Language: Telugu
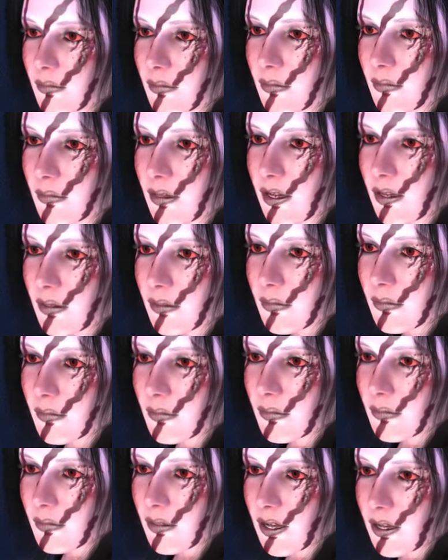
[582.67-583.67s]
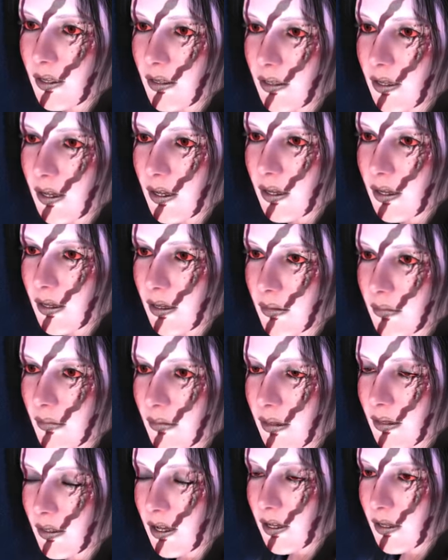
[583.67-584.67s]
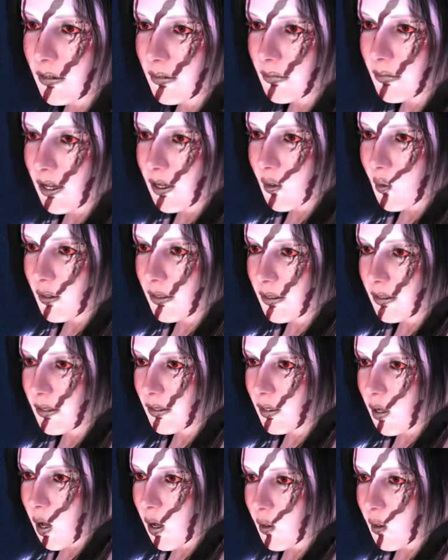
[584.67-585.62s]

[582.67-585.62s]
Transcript: ఏదైనా చేస్తానన్ను నీ స్థానంలో